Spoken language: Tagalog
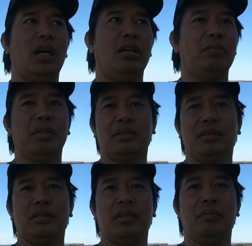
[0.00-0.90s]
ano bang
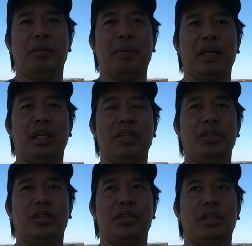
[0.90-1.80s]
iba pang ano
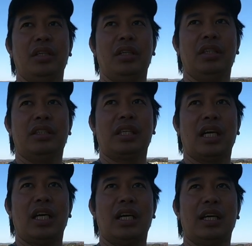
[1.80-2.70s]
doon sa
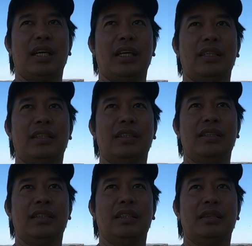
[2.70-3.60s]

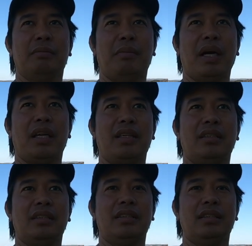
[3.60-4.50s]
parang
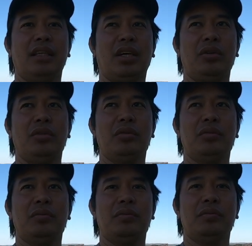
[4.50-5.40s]
ikaw yung
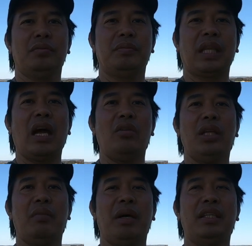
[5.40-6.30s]
tao
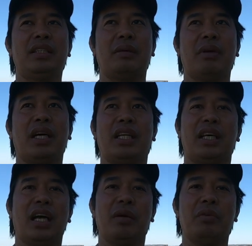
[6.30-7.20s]
naman sa mga
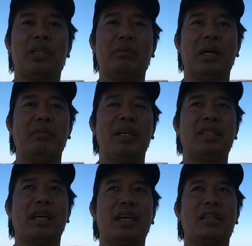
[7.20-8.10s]
nagagamot ng mga may
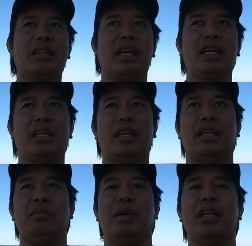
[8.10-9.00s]
sakit like
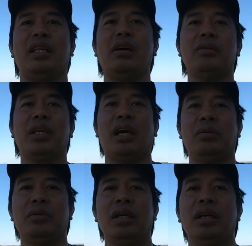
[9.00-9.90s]
uh, mga down
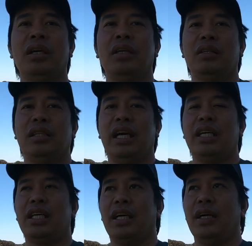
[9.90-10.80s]
cow
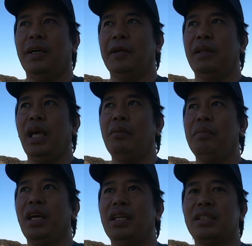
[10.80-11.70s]
like uh,
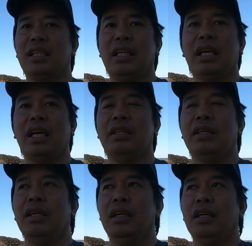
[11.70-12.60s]
lameness
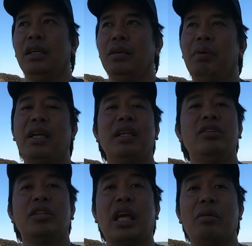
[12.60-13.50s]
ganyan iba rin
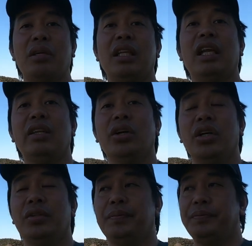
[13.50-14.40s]
yung tawag nila
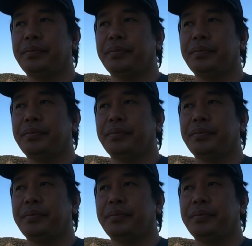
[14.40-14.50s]
doon